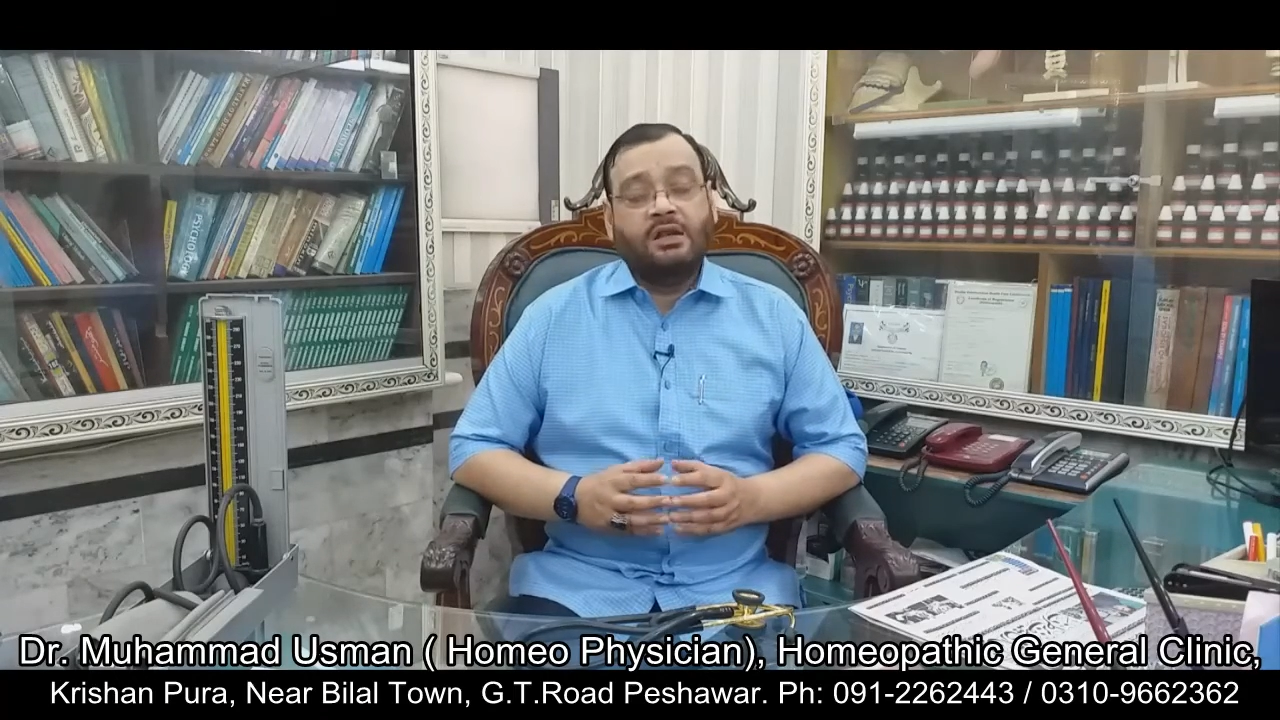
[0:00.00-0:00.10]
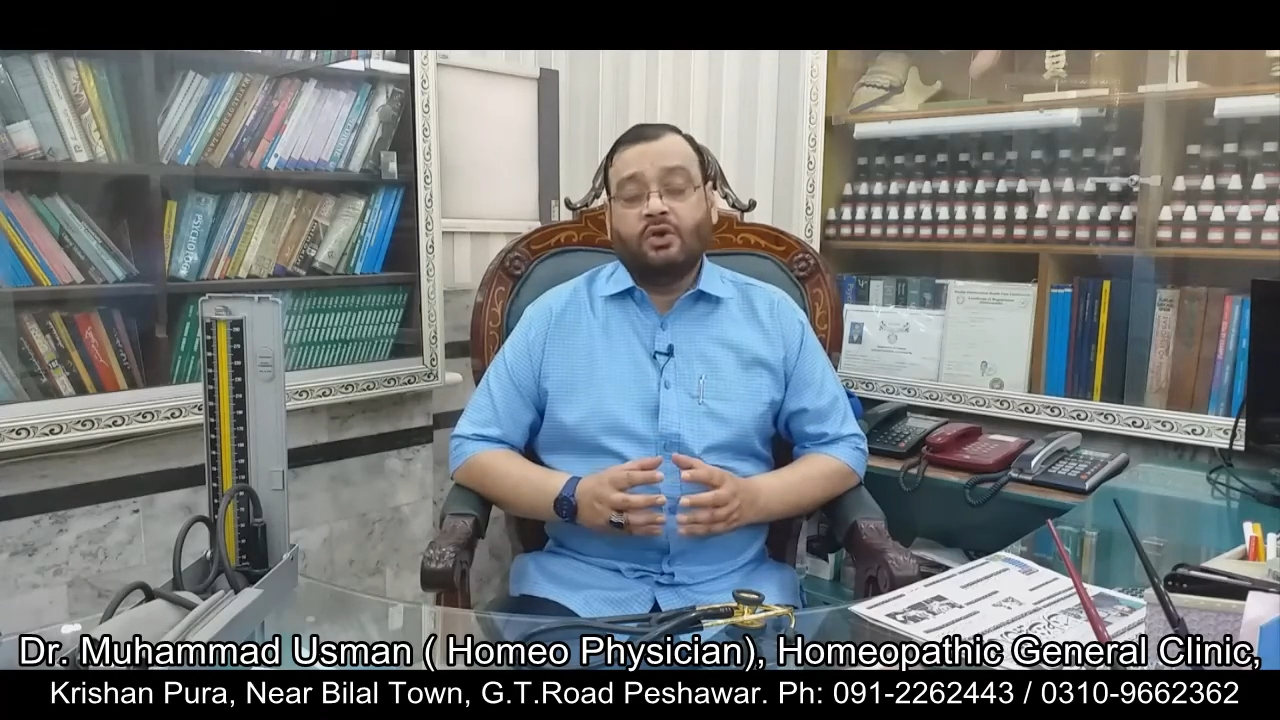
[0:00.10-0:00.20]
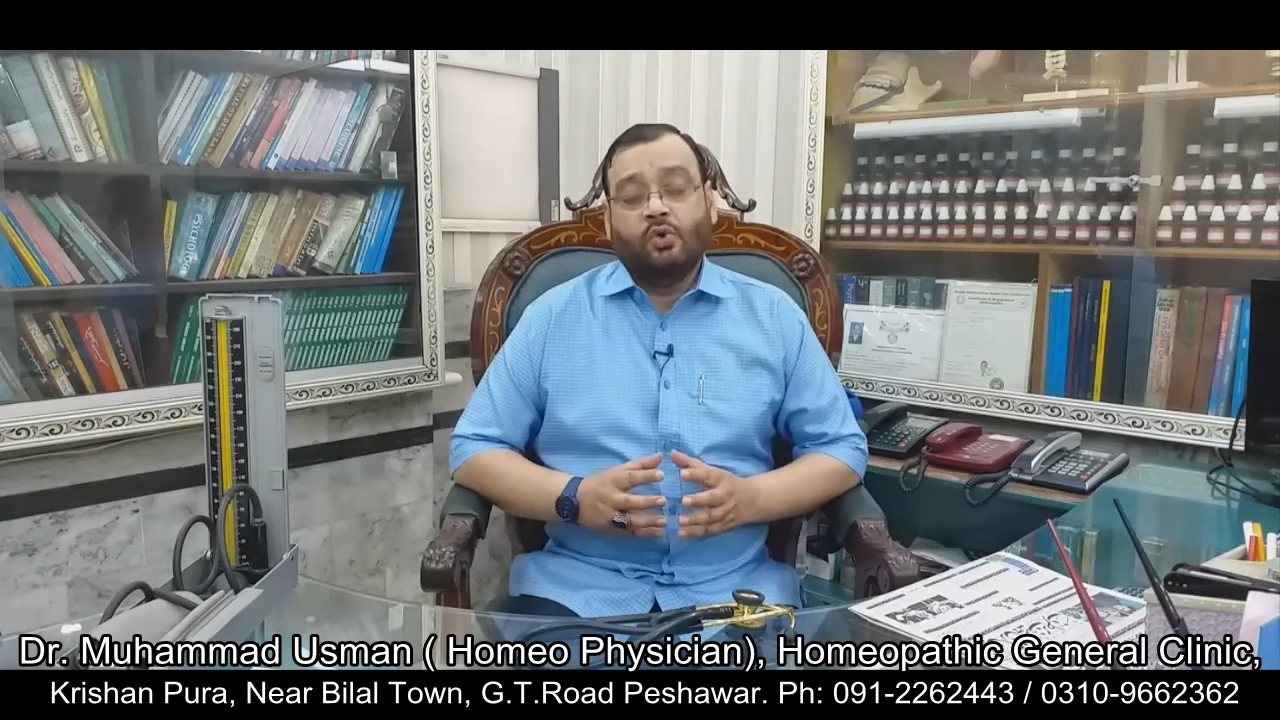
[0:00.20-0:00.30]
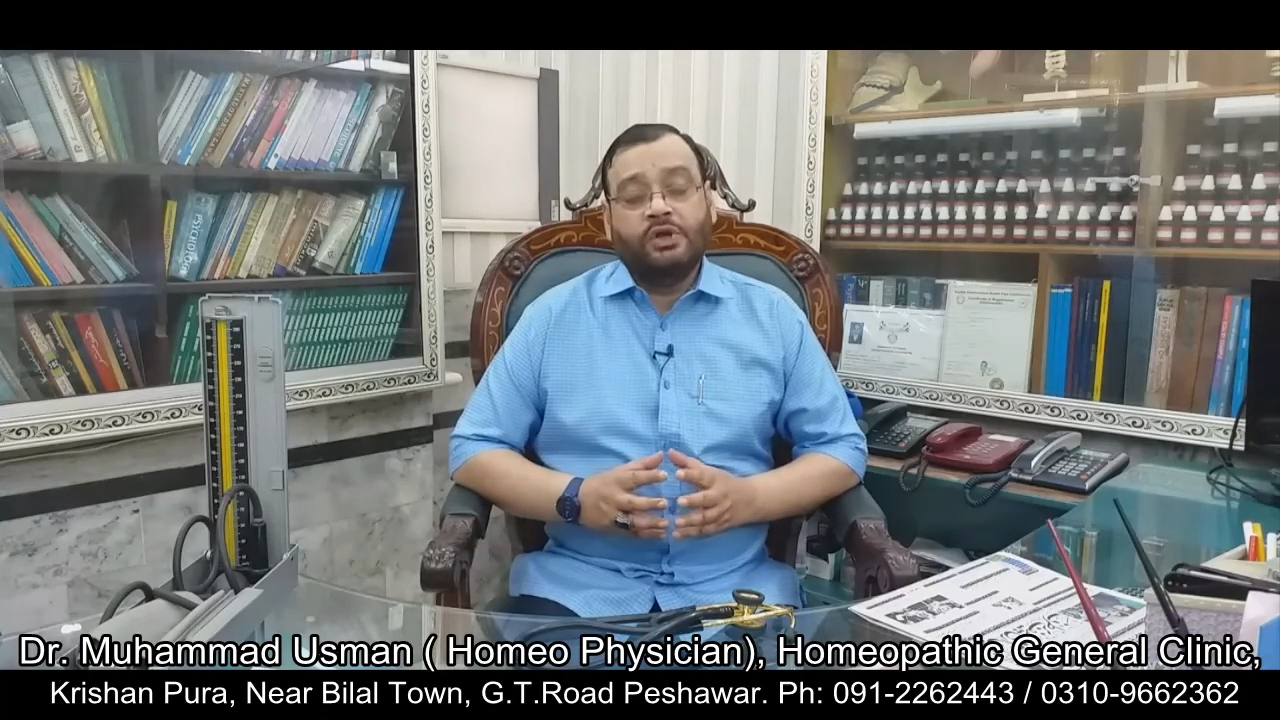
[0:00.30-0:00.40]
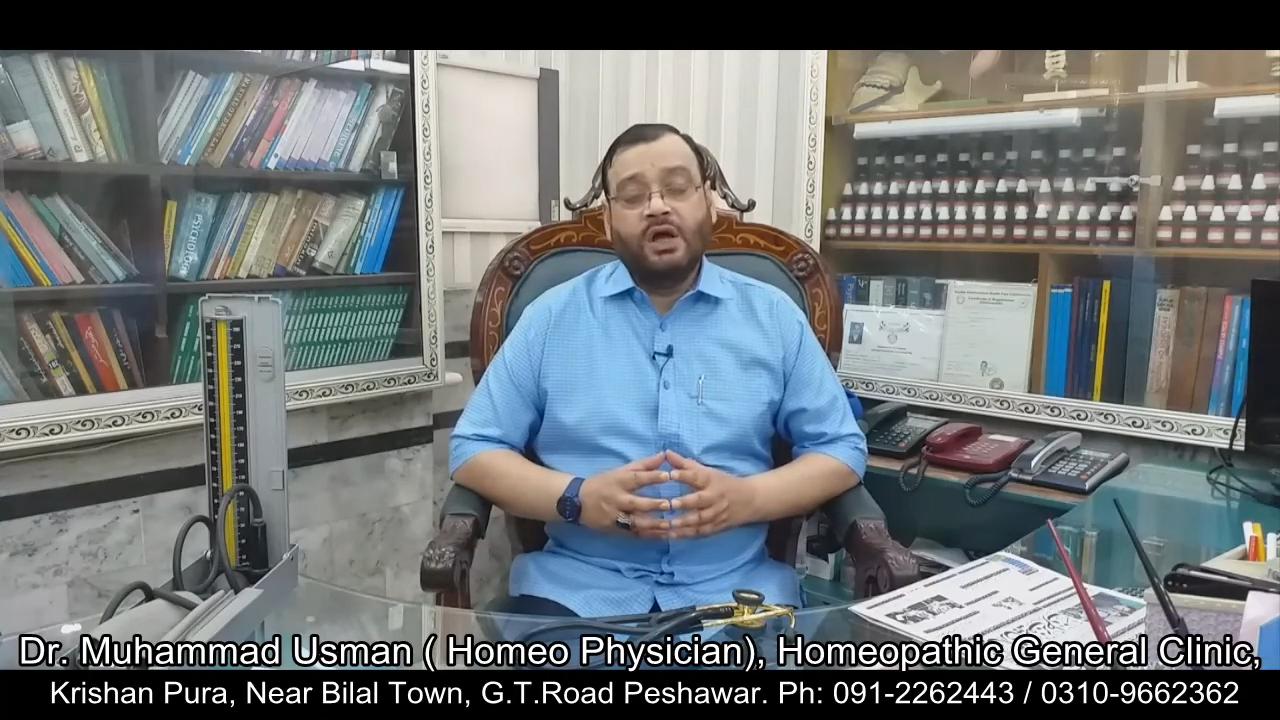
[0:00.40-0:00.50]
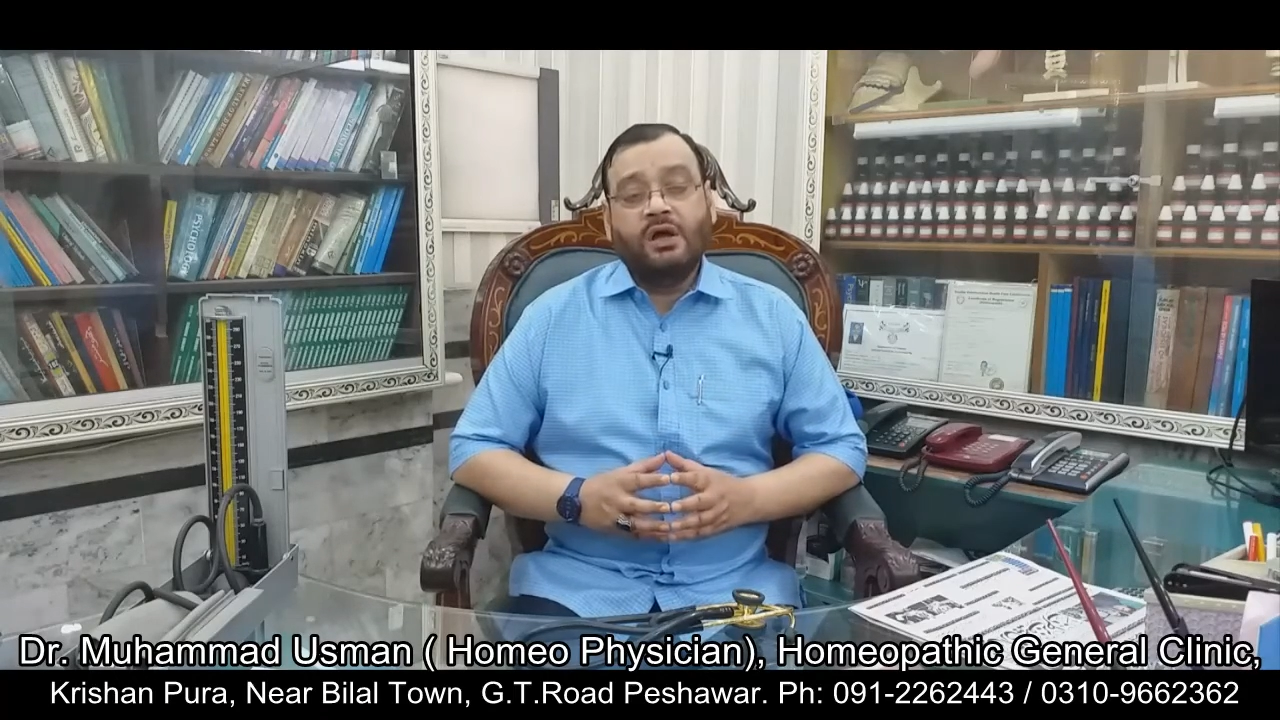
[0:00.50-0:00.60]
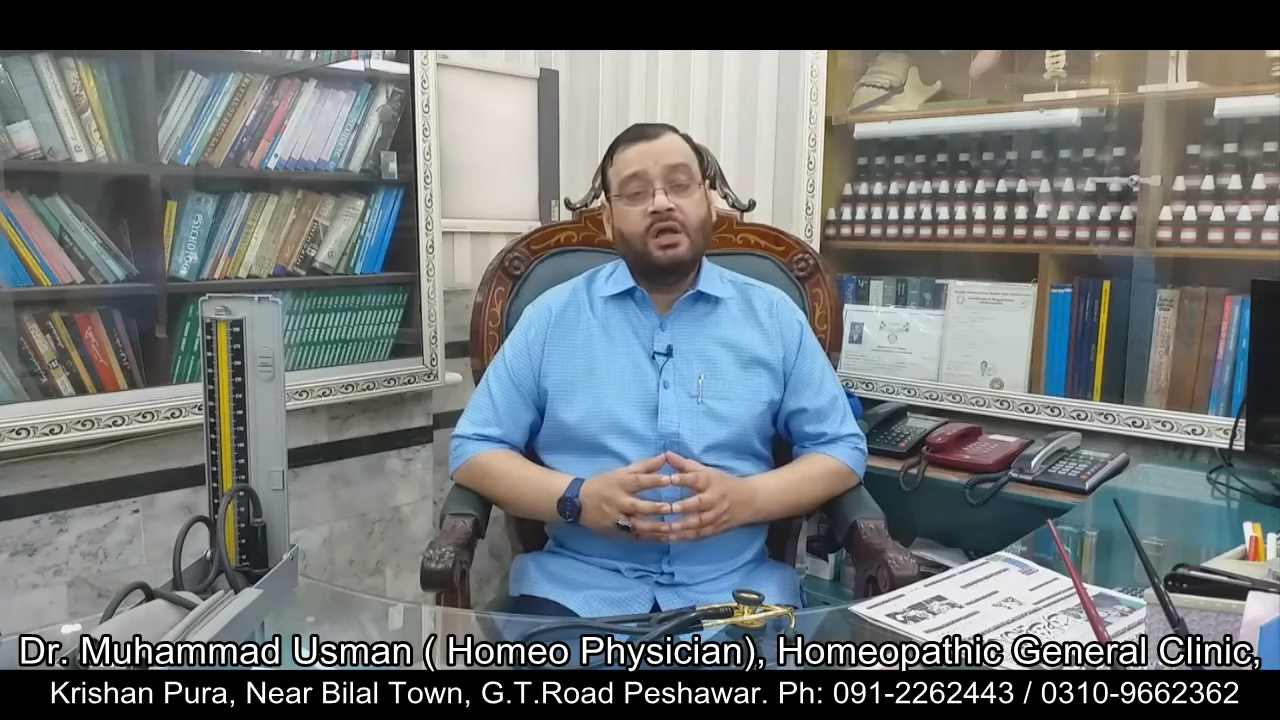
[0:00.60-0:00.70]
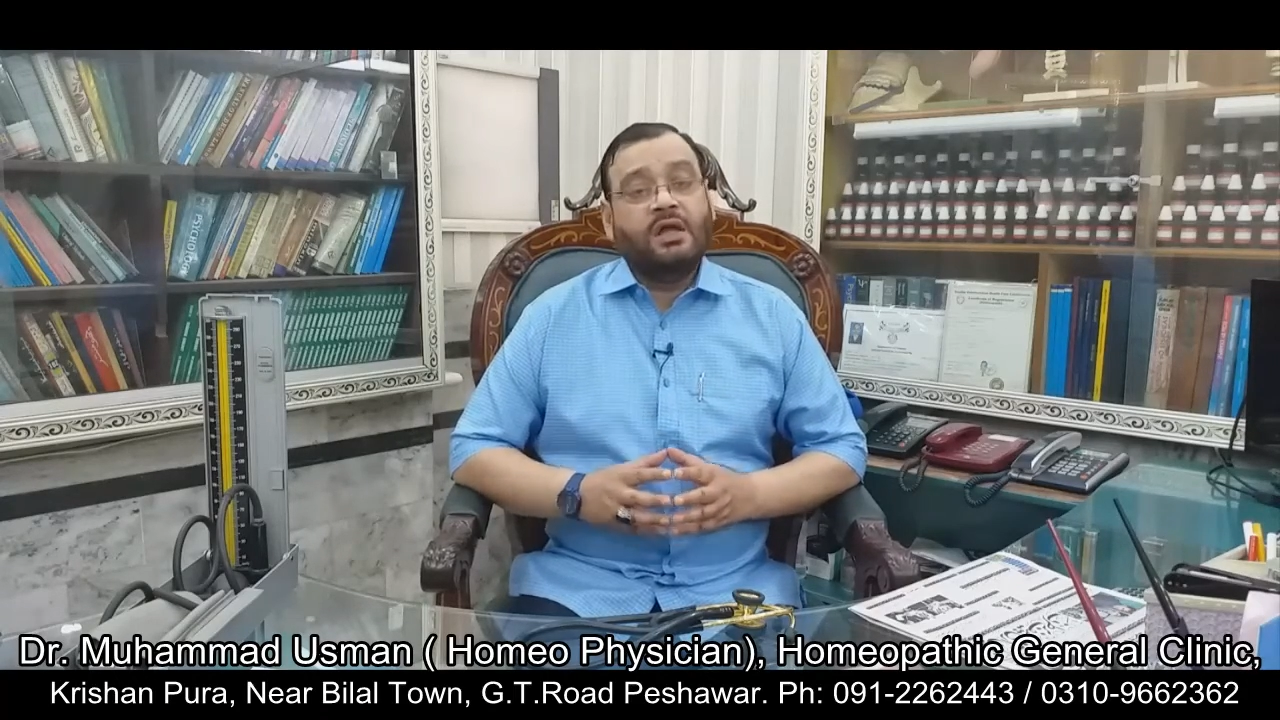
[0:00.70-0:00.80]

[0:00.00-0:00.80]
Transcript: लिकोरिया